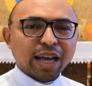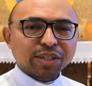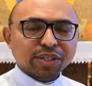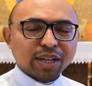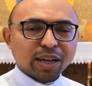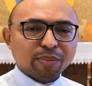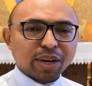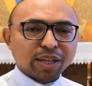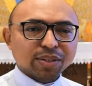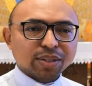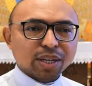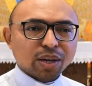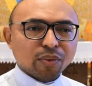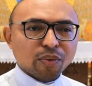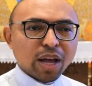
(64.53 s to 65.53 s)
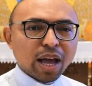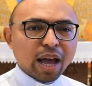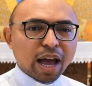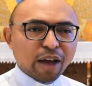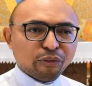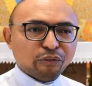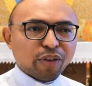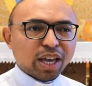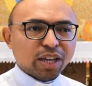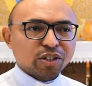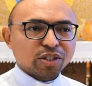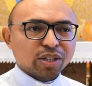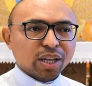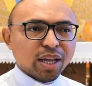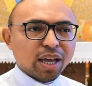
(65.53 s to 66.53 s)
à celebração, à
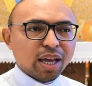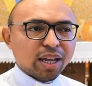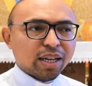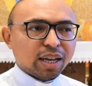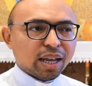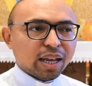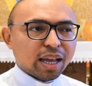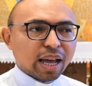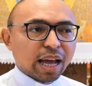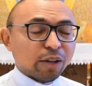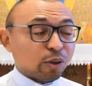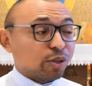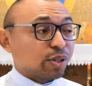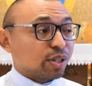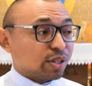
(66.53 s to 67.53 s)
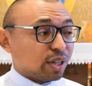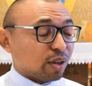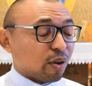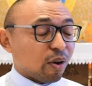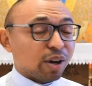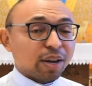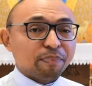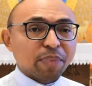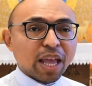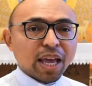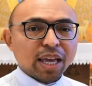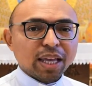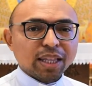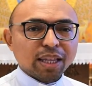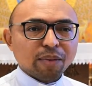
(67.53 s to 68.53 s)
festa, né, à Nossa Senhora
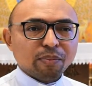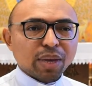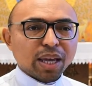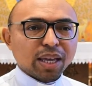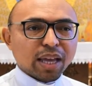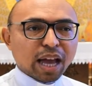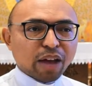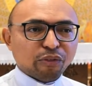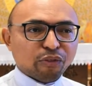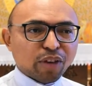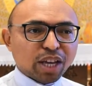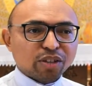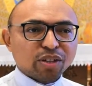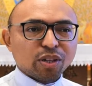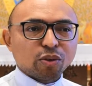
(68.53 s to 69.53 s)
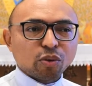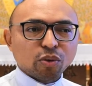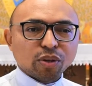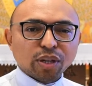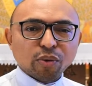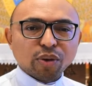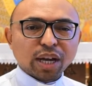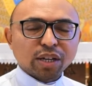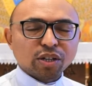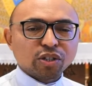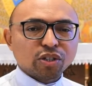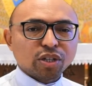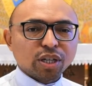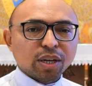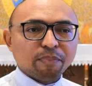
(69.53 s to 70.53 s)
e também à festa em torno da
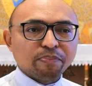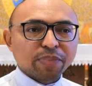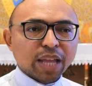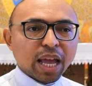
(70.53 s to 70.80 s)
Eucaristia.